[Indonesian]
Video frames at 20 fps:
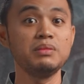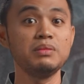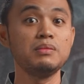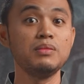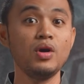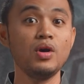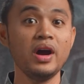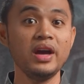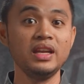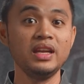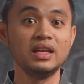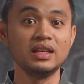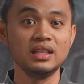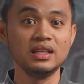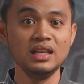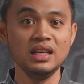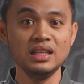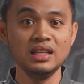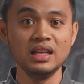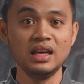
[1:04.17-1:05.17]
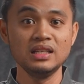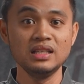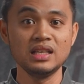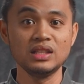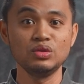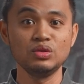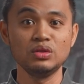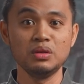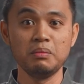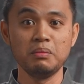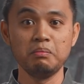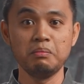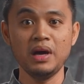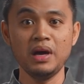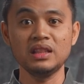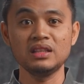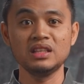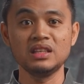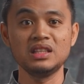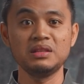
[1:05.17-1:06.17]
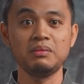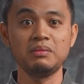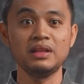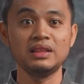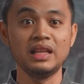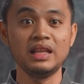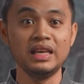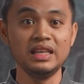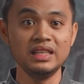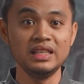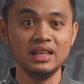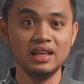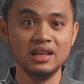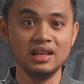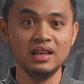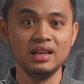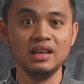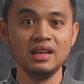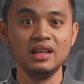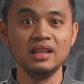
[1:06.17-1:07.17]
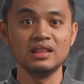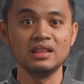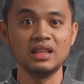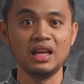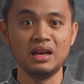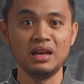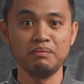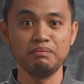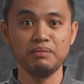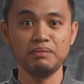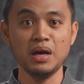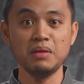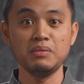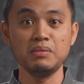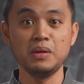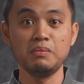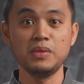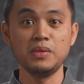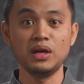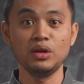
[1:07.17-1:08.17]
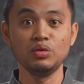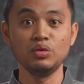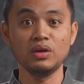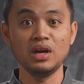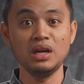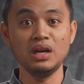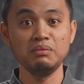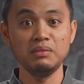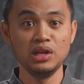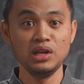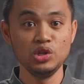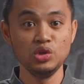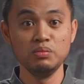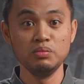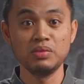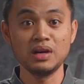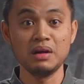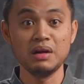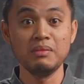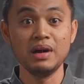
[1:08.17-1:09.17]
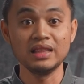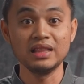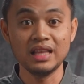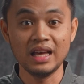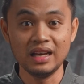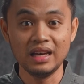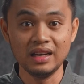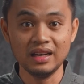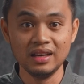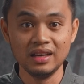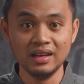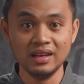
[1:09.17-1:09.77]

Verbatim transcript: membawa energi dari satu tempat ke tempat lainnya tanpa memerlukan medium perambatan.